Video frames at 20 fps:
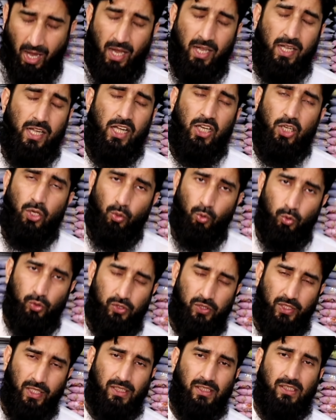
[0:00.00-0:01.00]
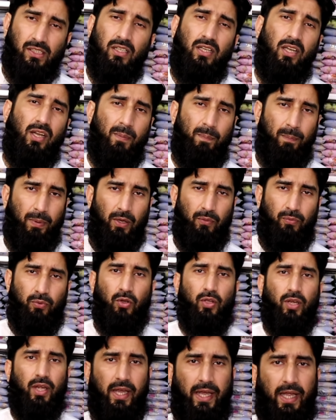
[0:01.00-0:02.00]
आगे टू सिक्स ट्रिपल
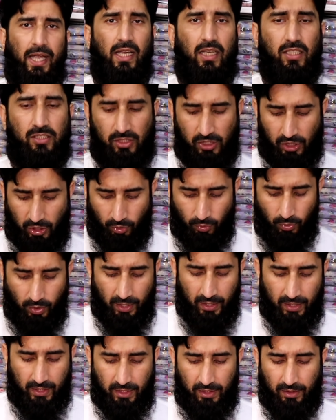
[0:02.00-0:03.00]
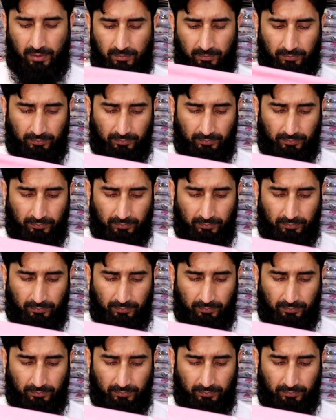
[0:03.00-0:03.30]
फोर एट ज़ीरो है जी